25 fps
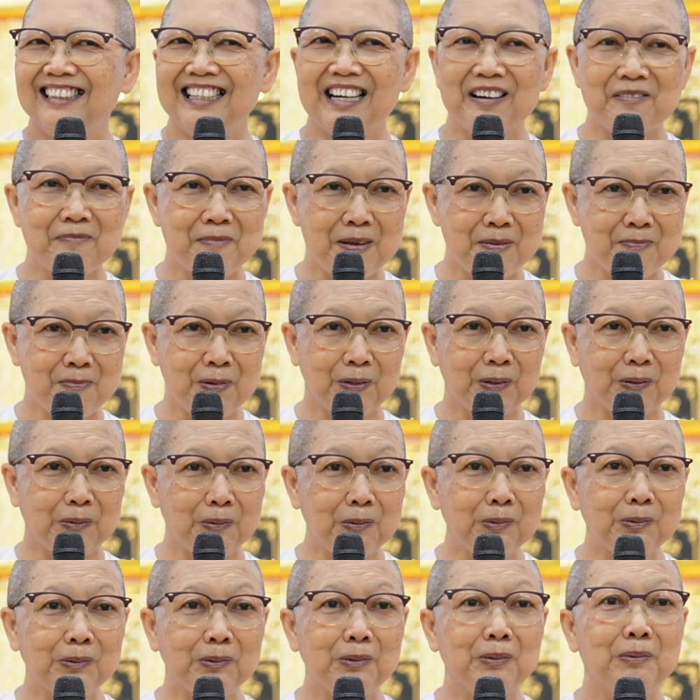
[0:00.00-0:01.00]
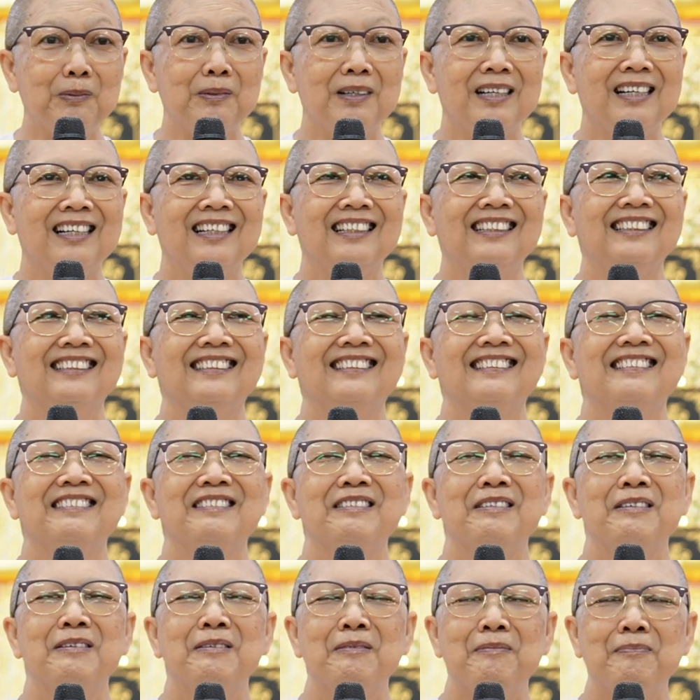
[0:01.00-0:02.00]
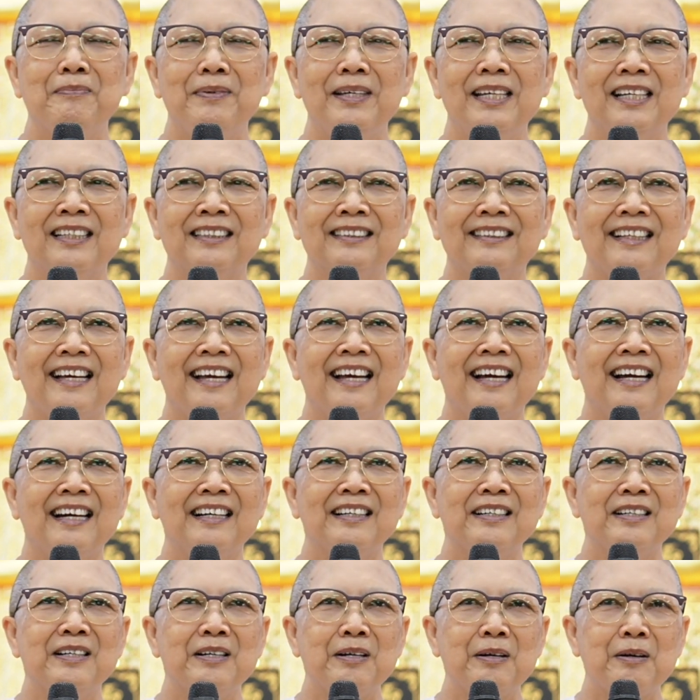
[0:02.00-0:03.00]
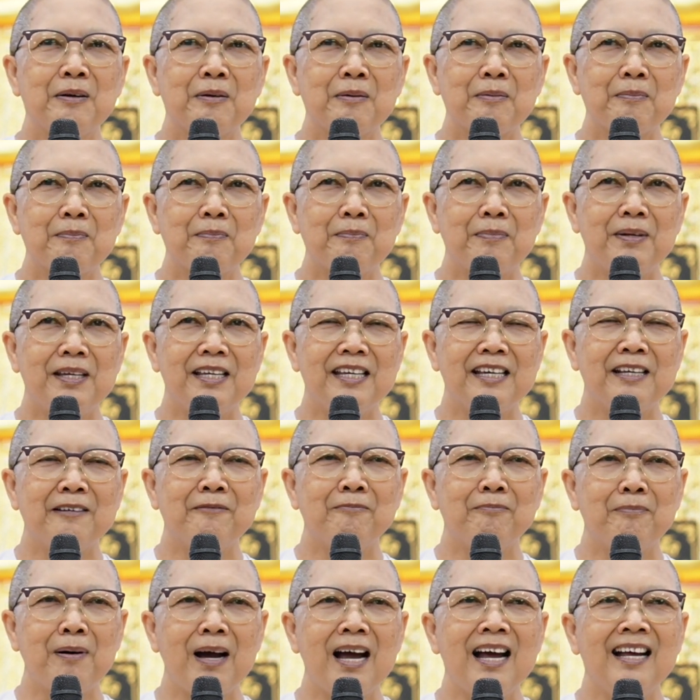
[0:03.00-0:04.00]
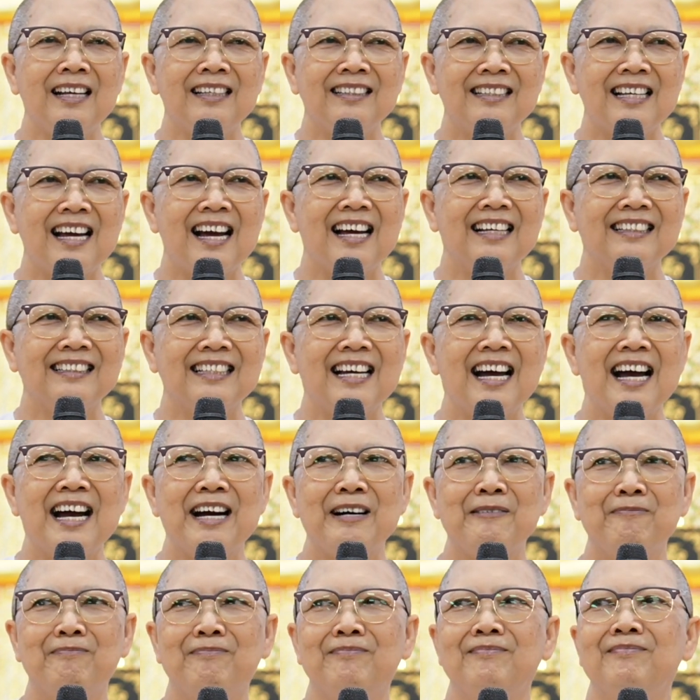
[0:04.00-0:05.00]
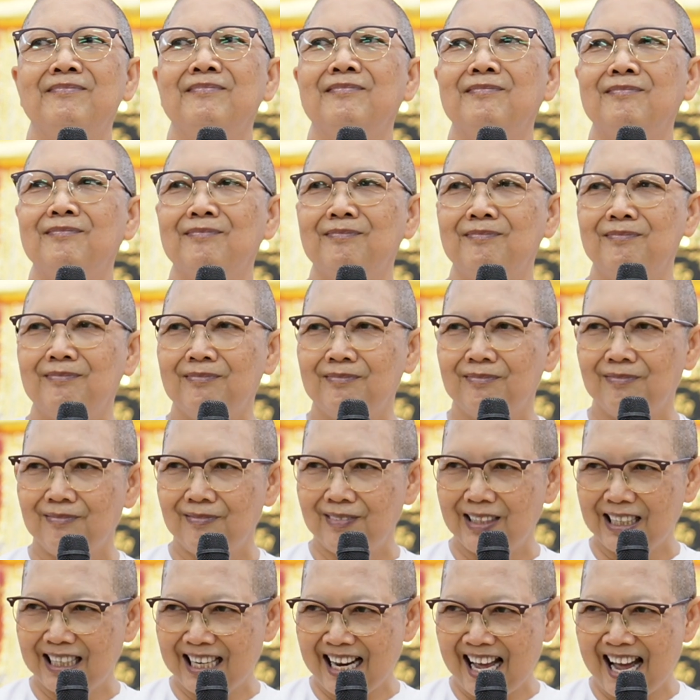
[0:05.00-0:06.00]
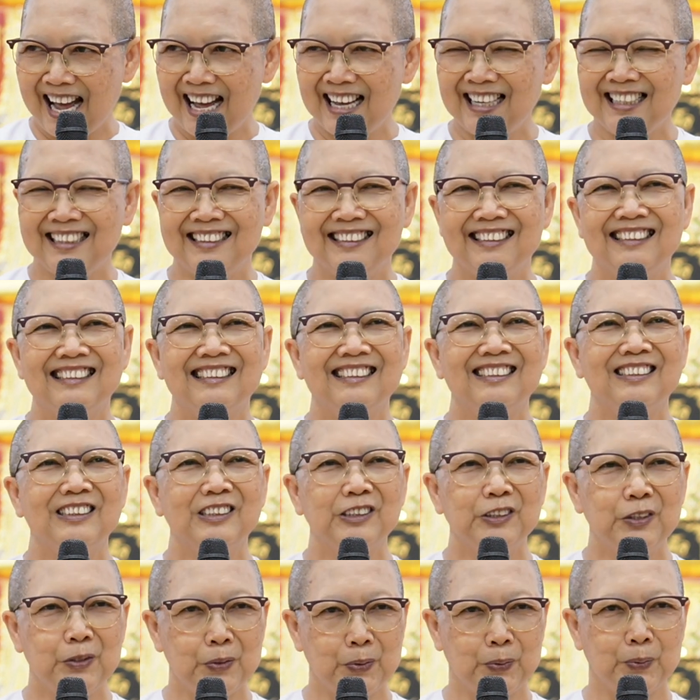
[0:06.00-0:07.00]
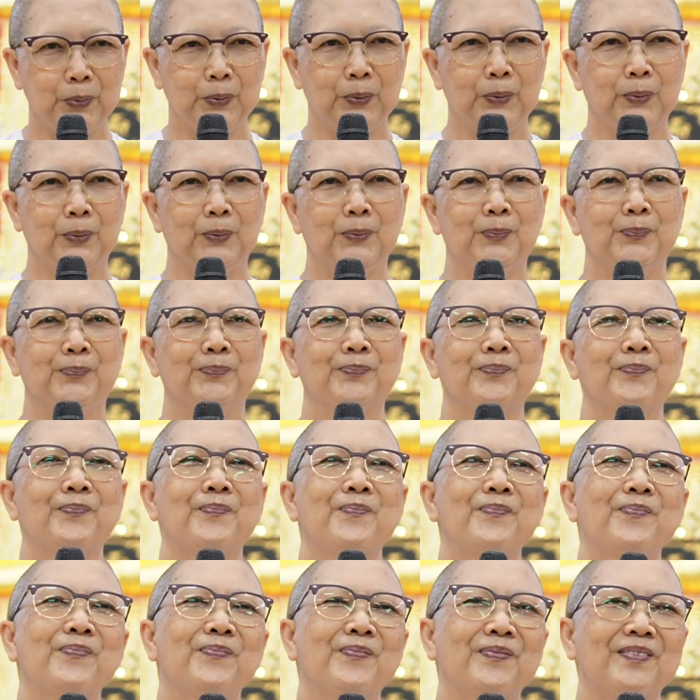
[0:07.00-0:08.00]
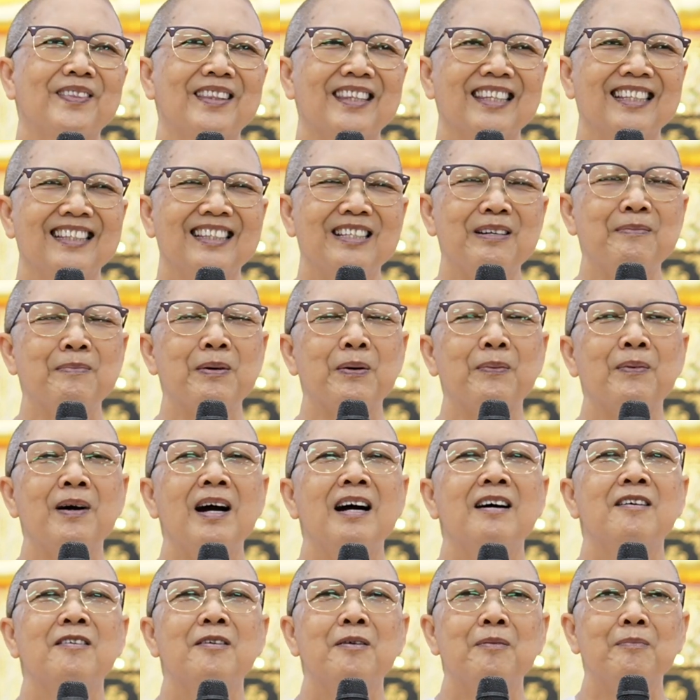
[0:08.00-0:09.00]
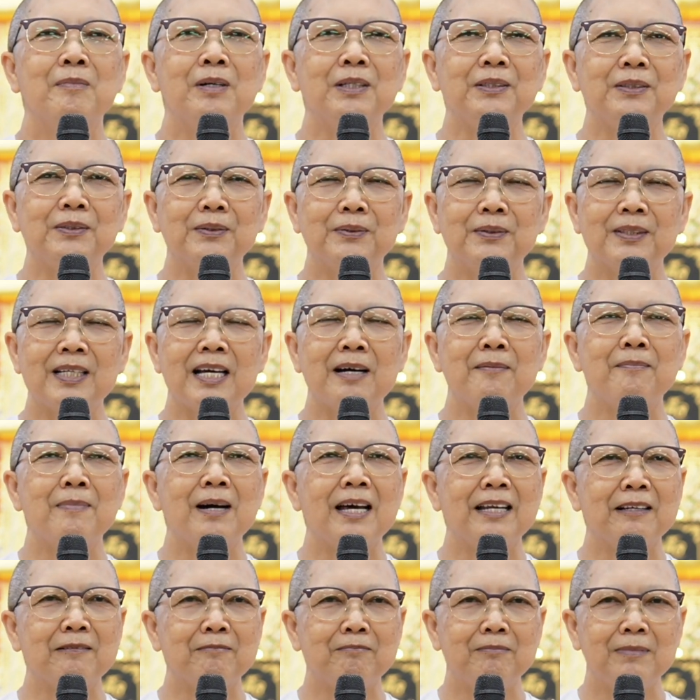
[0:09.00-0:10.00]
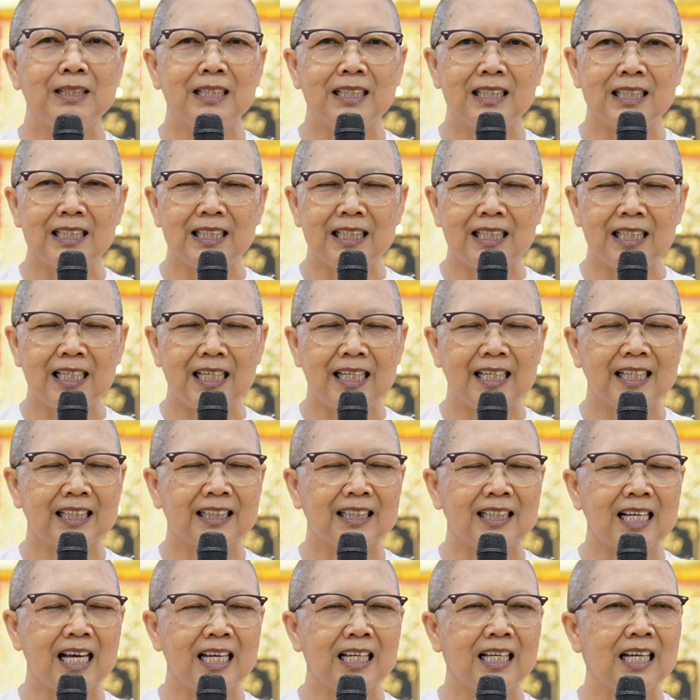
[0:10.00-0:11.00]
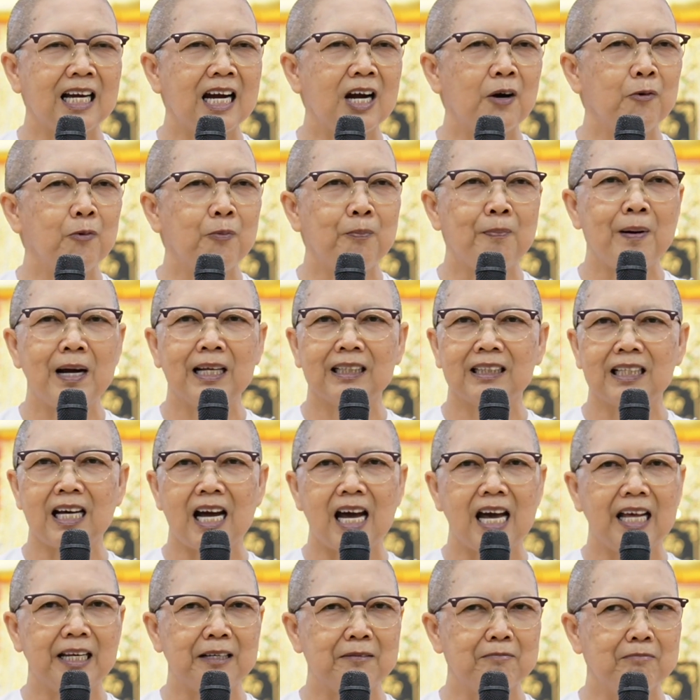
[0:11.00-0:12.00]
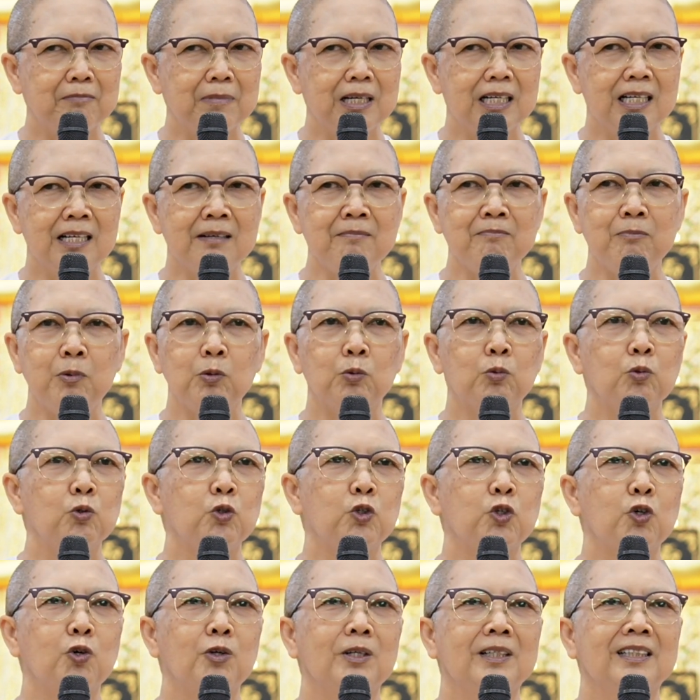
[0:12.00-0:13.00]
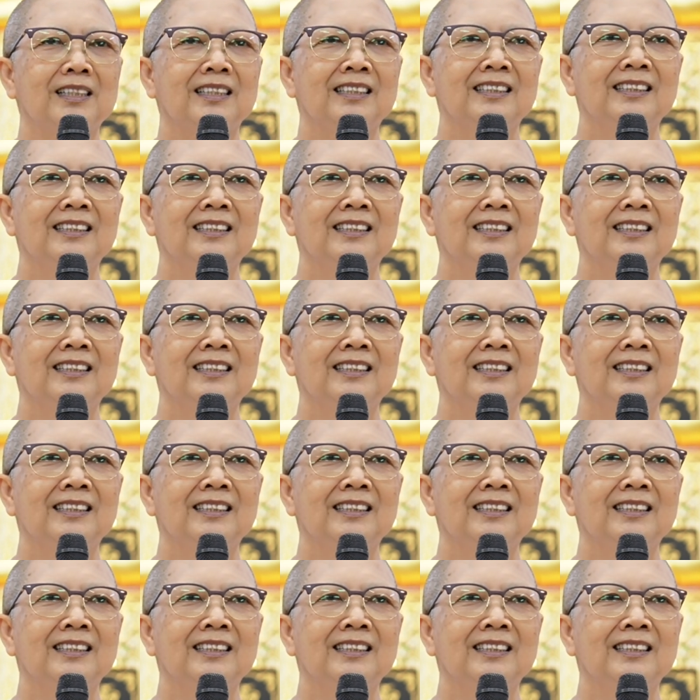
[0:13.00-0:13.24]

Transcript: ยังมีหมดทุกตัวเพียงแต่เพียรพยายามละอยู่ต้องบอกว่าพระโสดาบันมีกิเลสตัณหาอุปาทานเหมือนปุถุชน